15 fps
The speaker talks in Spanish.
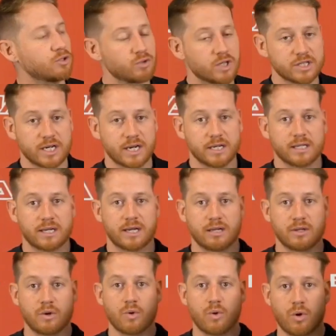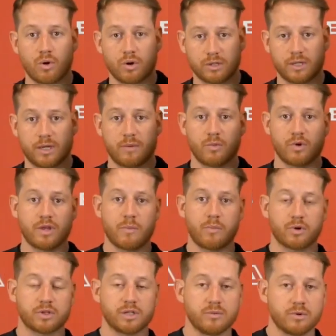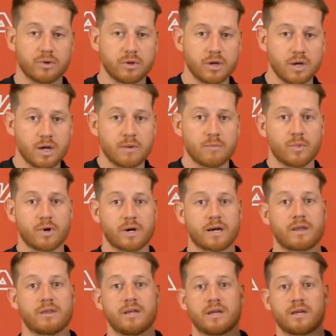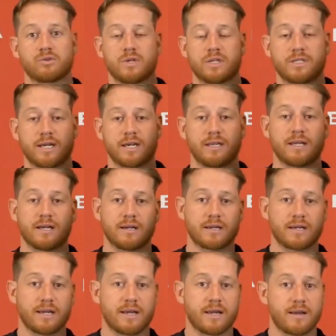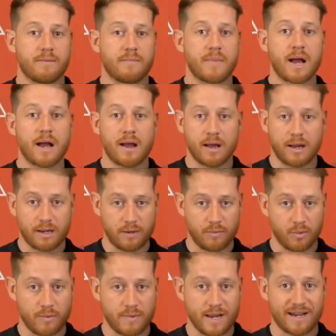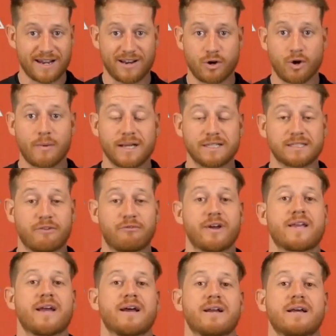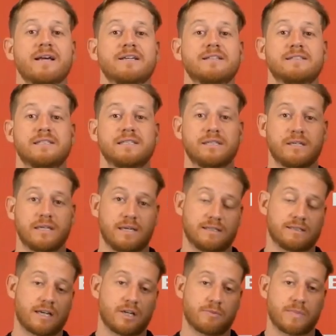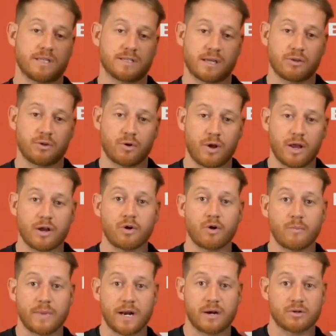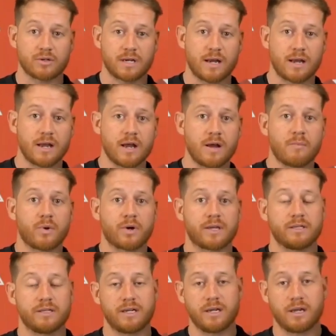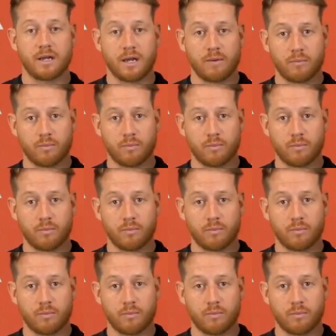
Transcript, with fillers: Es una chaqueta de un corte muy deportivo, muy racing, que es una chaqueta que va a ir muy bien, que no vais a fallar si estáis pensando en comprarosla, porque tiene